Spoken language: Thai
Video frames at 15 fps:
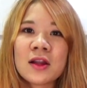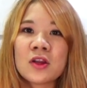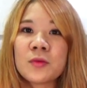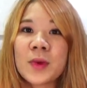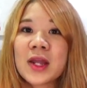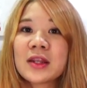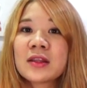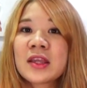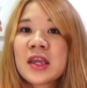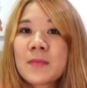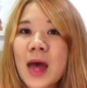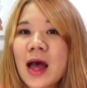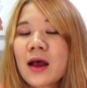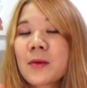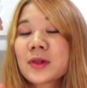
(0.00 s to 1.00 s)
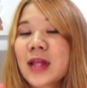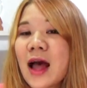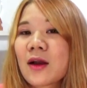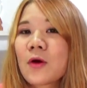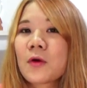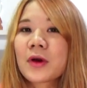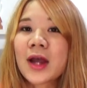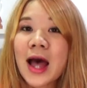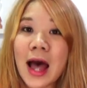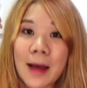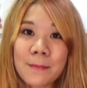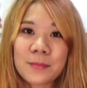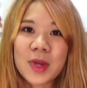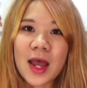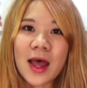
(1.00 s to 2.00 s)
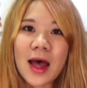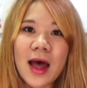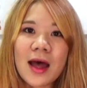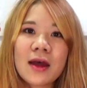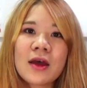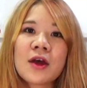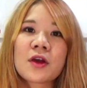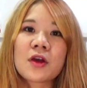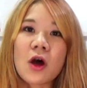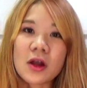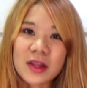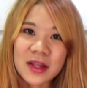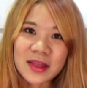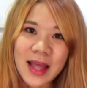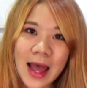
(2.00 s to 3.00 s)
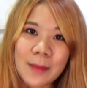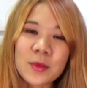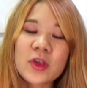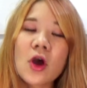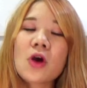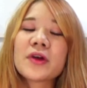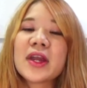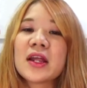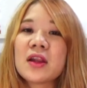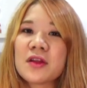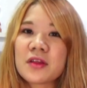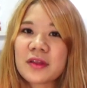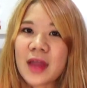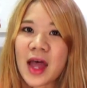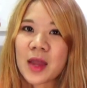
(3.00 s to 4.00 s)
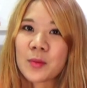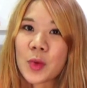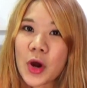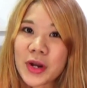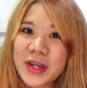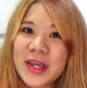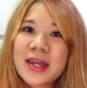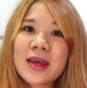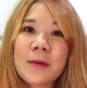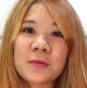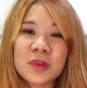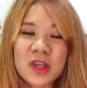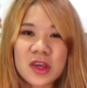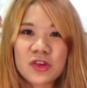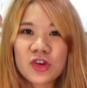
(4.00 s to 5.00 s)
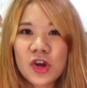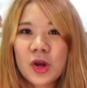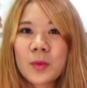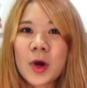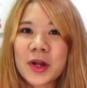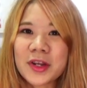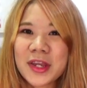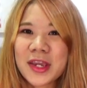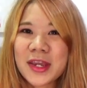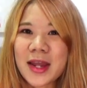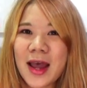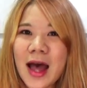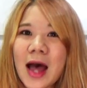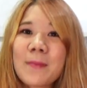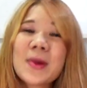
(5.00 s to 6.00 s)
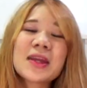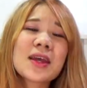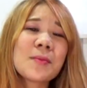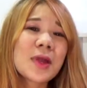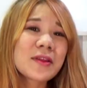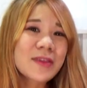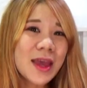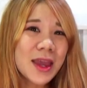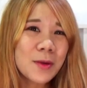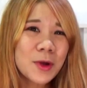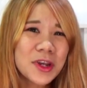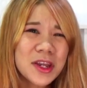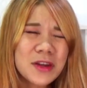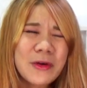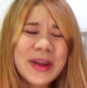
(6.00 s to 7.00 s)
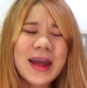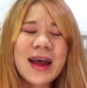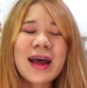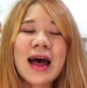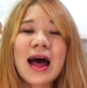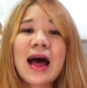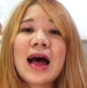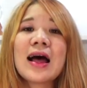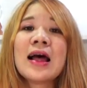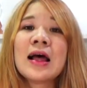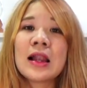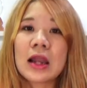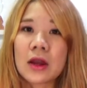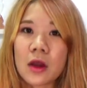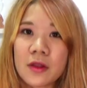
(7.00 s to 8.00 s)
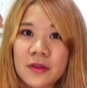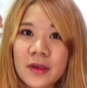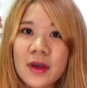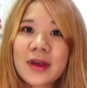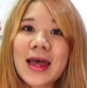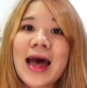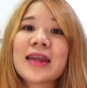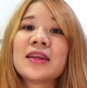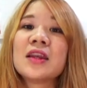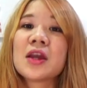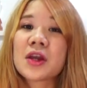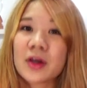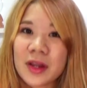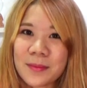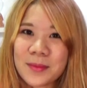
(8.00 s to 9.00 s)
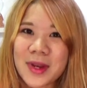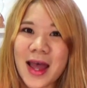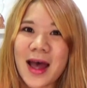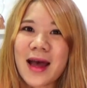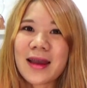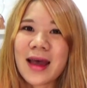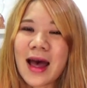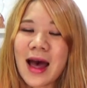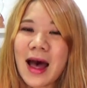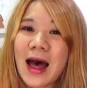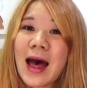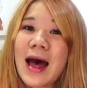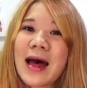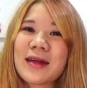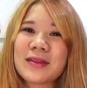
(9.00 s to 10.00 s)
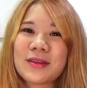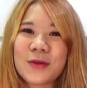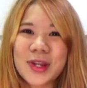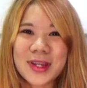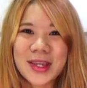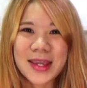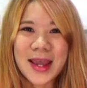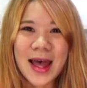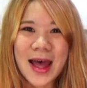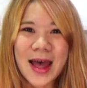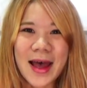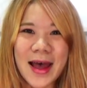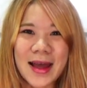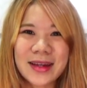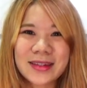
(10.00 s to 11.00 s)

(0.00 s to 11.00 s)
หรือเป็นที่มาคำต่างของคำนะคะ ก็ติดตามช่อง English Style Bonnie กับ Teacher Bonnie นะคะ เป็นกำลังใจให้วันนี้ด้วยนะคะ แล้วก็เจอกันคลิปหน้าค่ะ สวัสดีค่ะ